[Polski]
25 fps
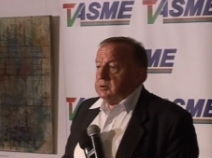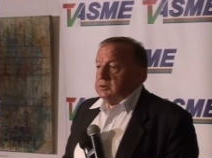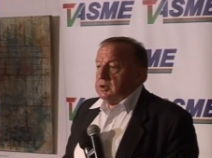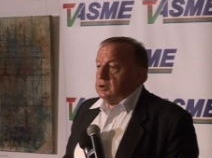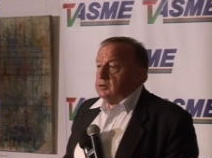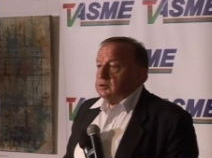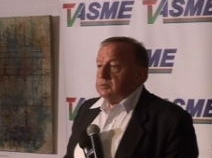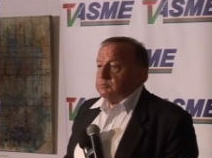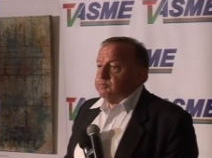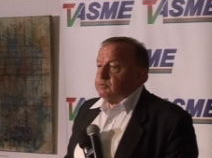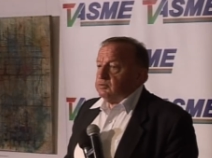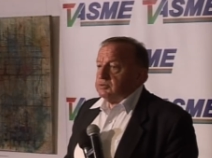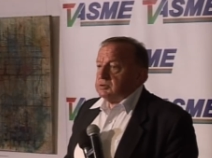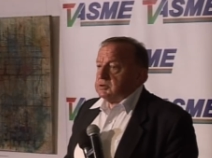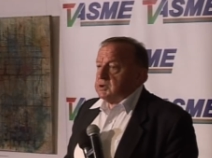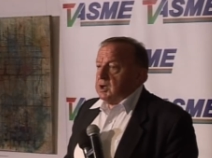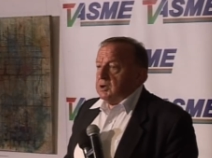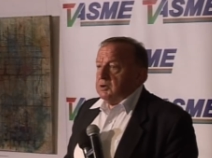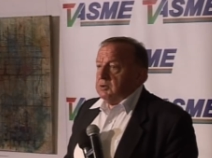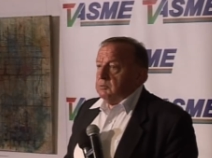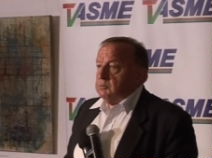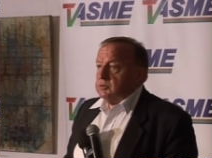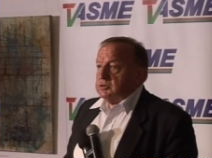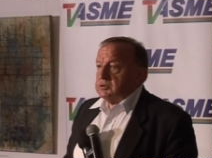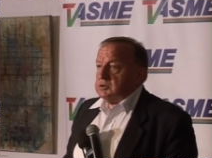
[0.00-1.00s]
nie
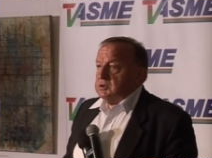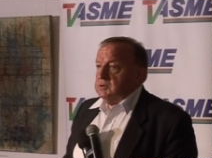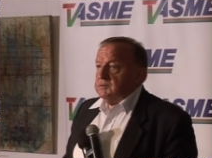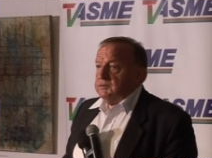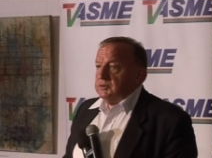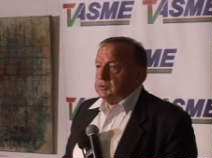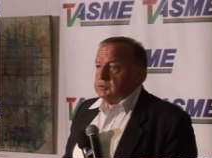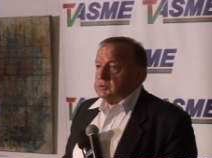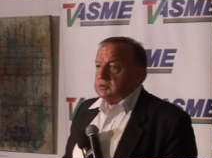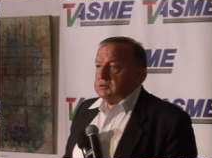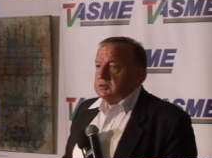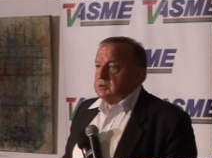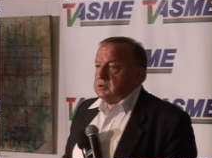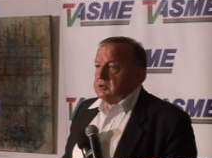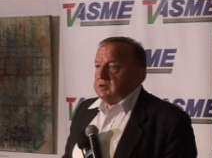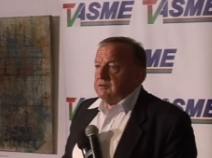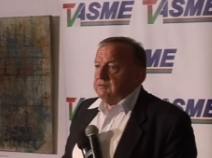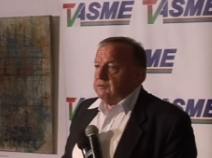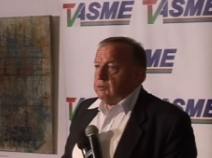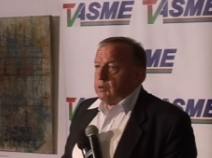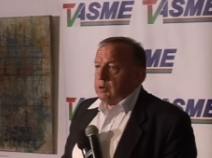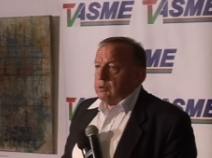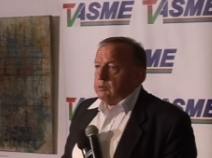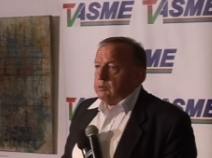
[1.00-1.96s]
dopuszczało możliwości, że w